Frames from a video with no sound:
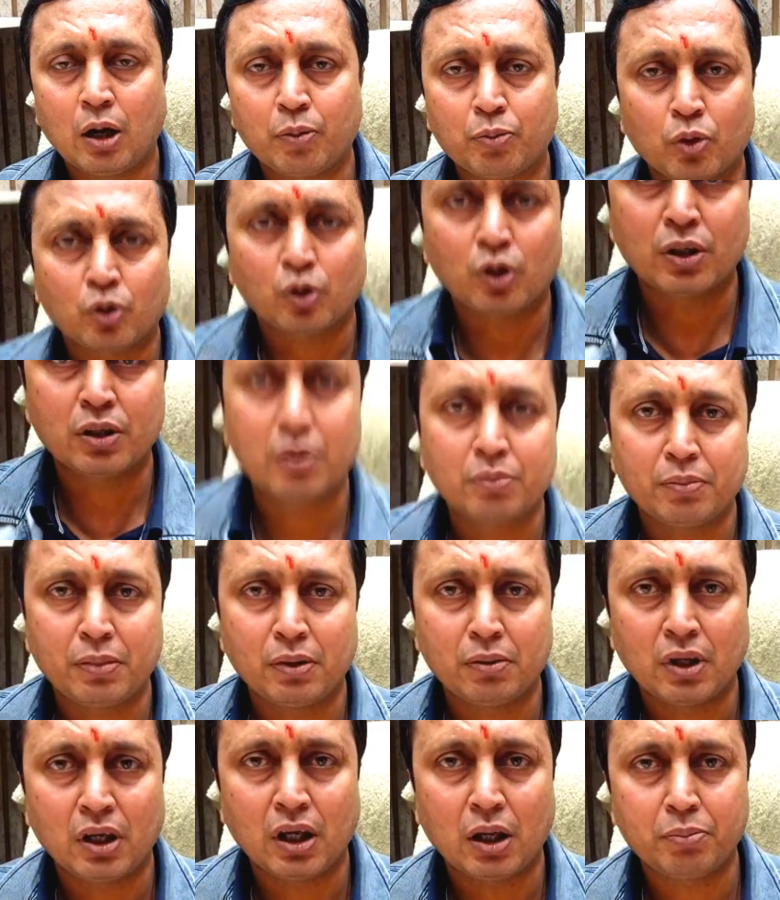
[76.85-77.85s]
आपको कोई
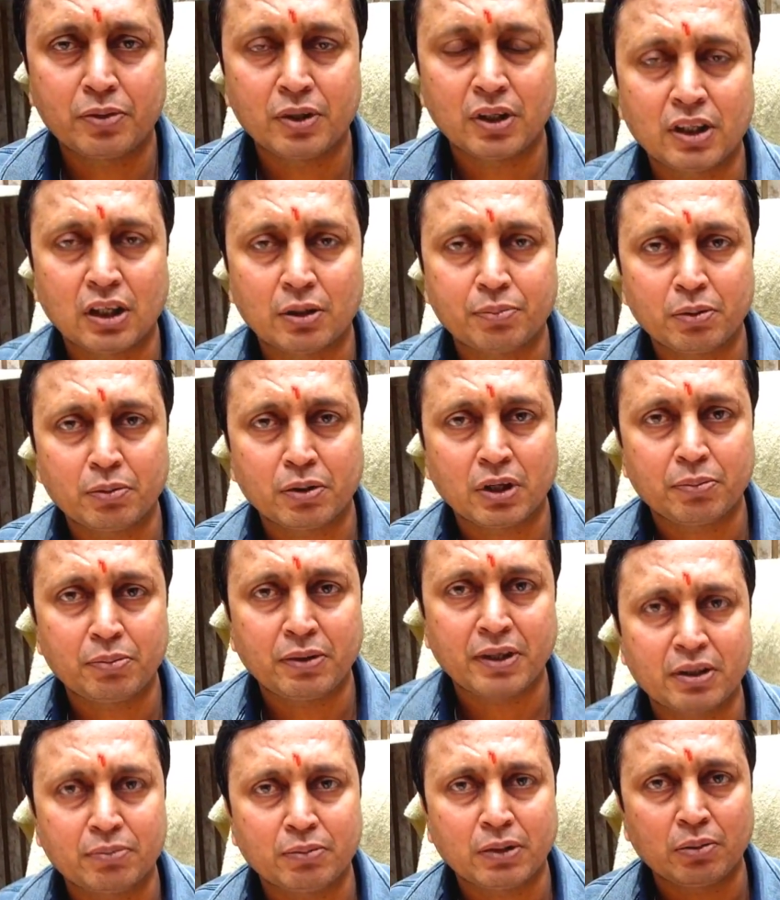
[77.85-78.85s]
आपने घर पे
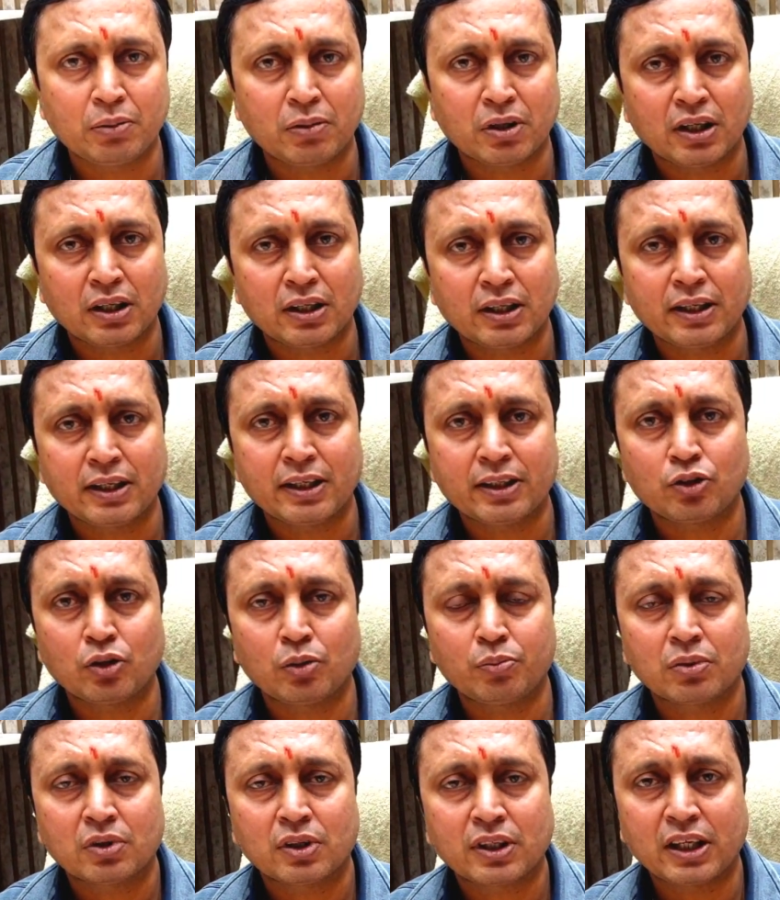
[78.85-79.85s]
घर बैठे माल मंगाना है
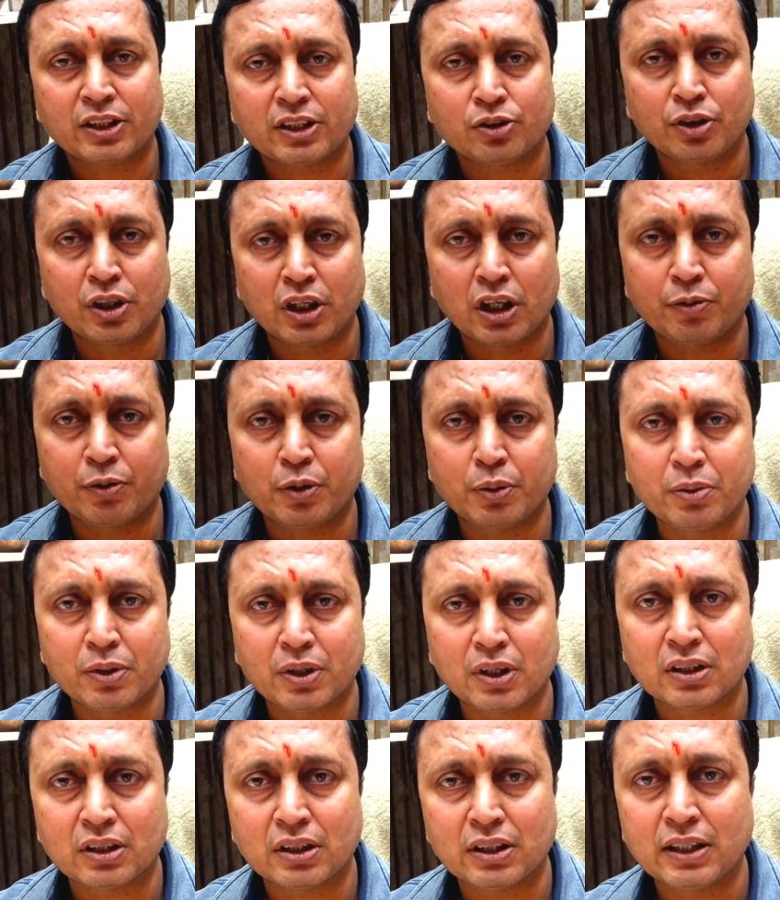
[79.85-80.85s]
तो हम कैश ऑन डिलीवरी
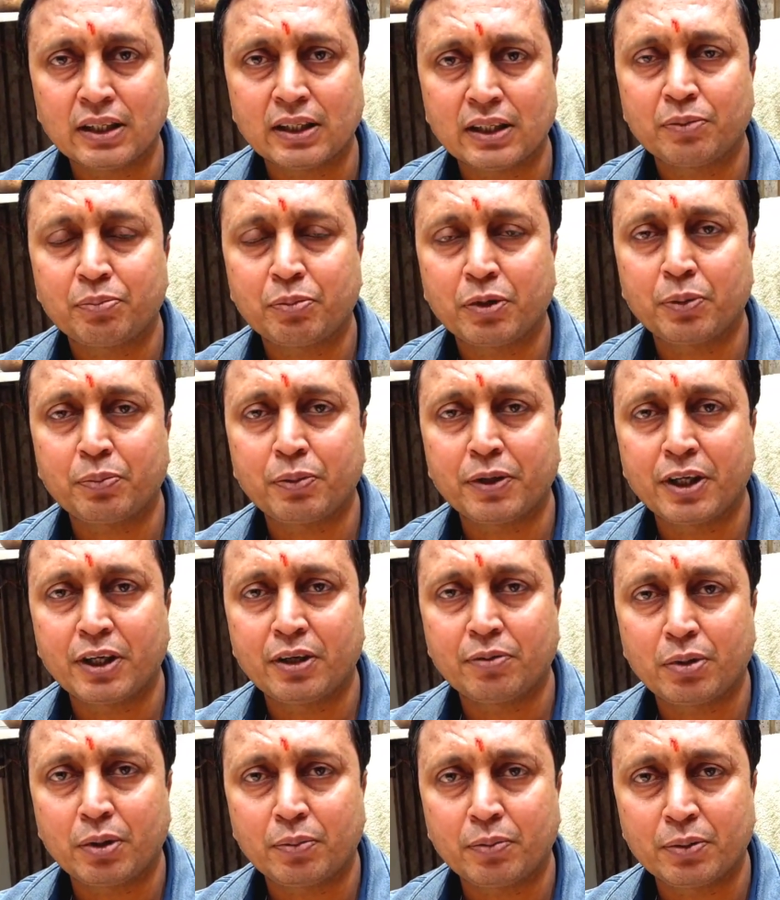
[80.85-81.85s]
भी करते हैं
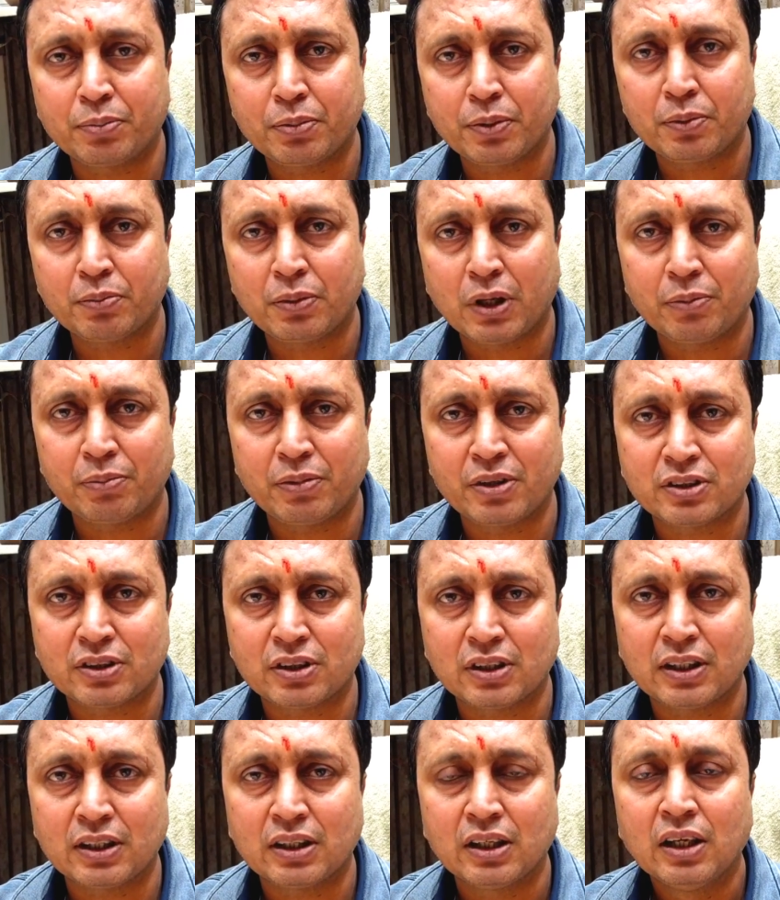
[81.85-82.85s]
प्रीपेड पेमेंट पे भी माल
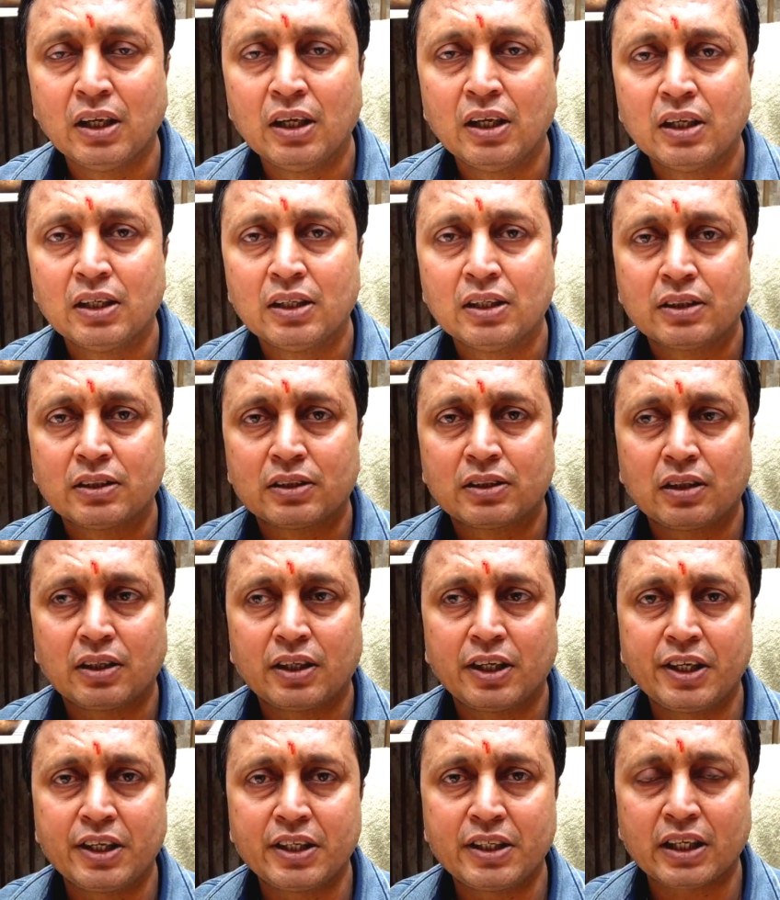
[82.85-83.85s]
भेजते हैं
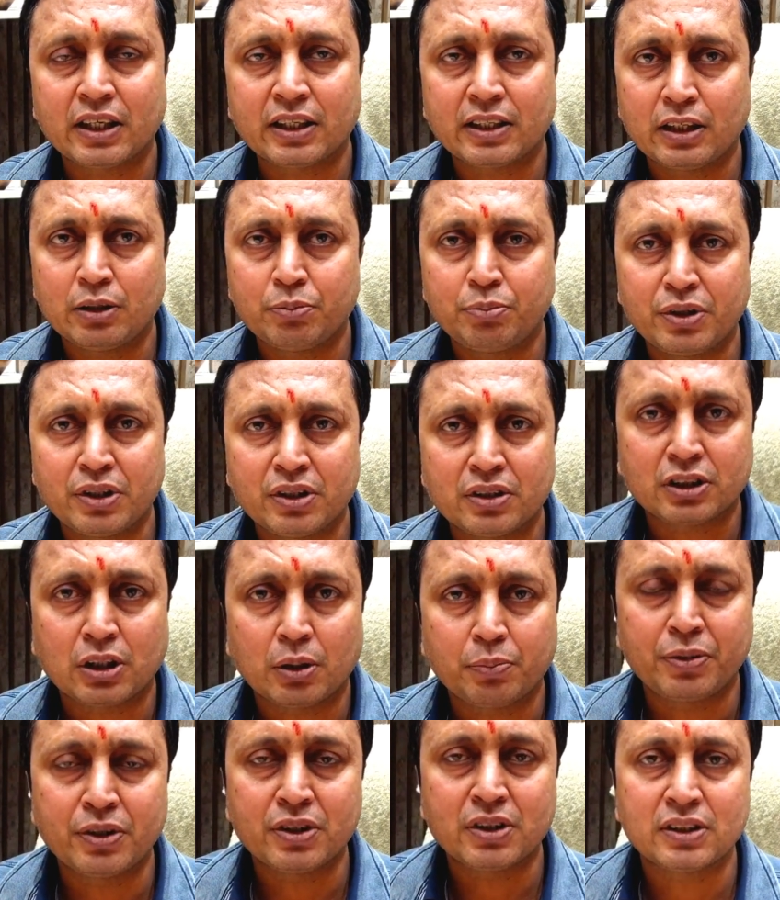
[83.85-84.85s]
इंडिया के
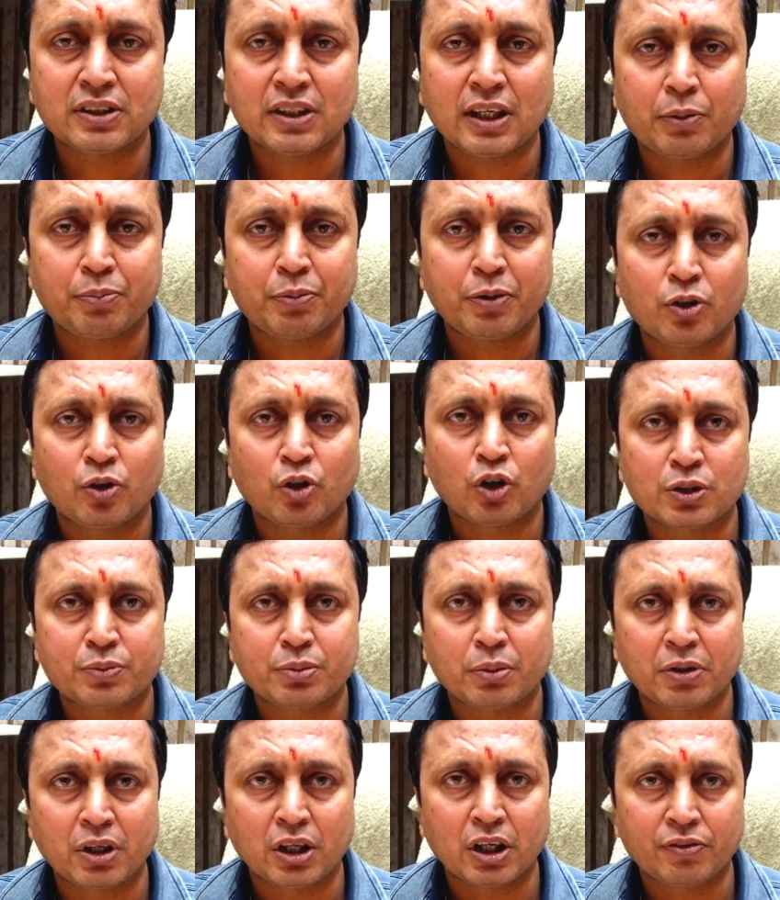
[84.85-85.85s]
छब्बीस हज़ार पिन
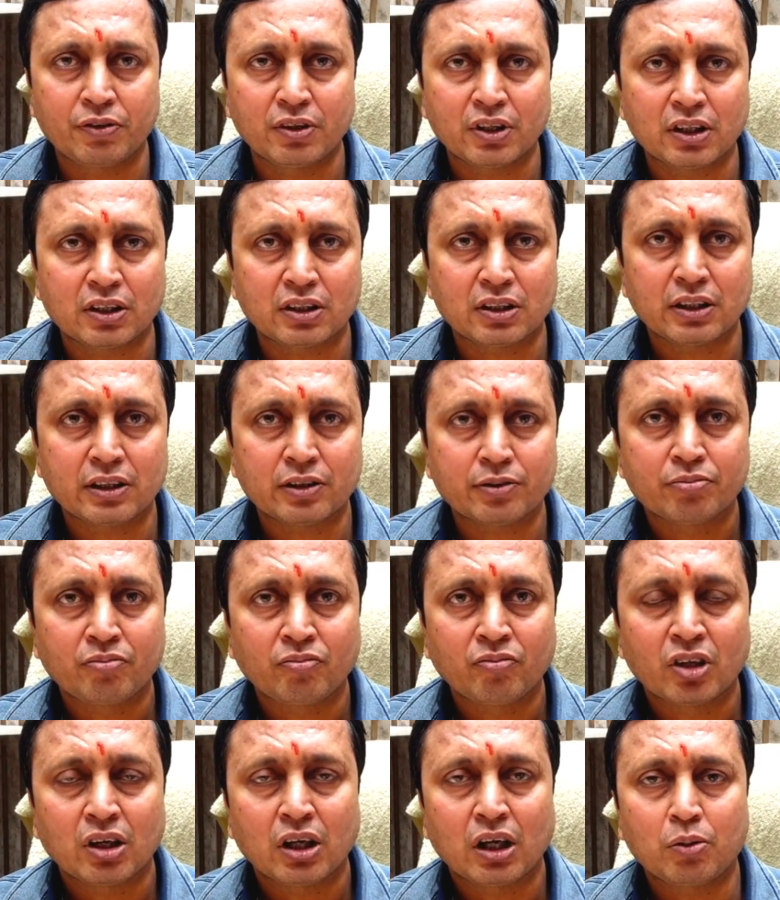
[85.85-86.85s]
कोड्स पर हम डिलीवरी करते
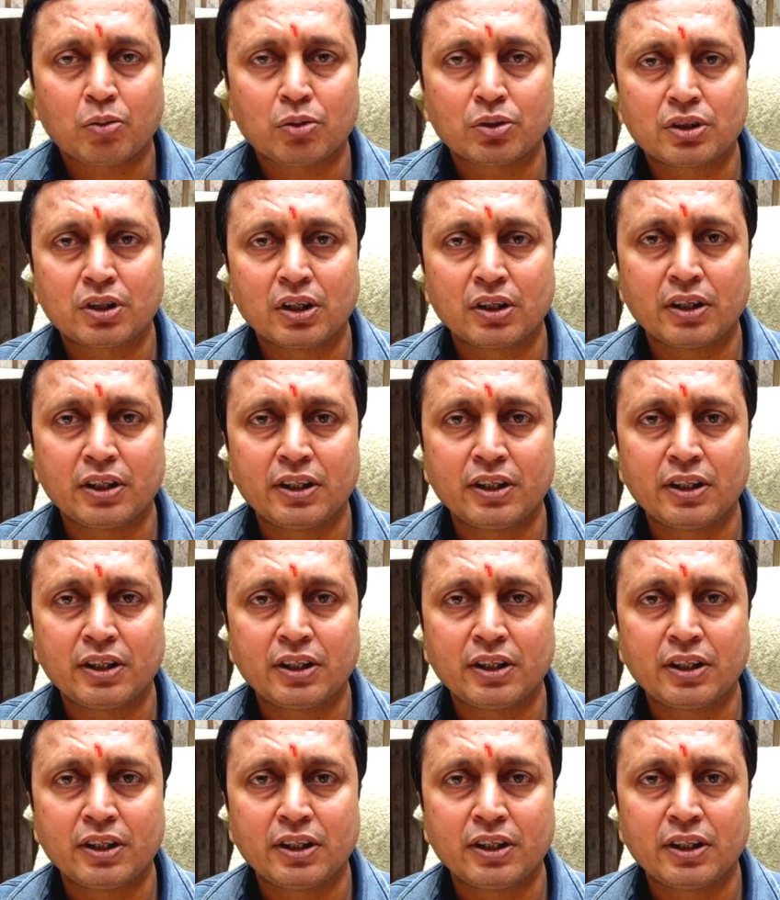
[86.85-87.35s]
हैं आपको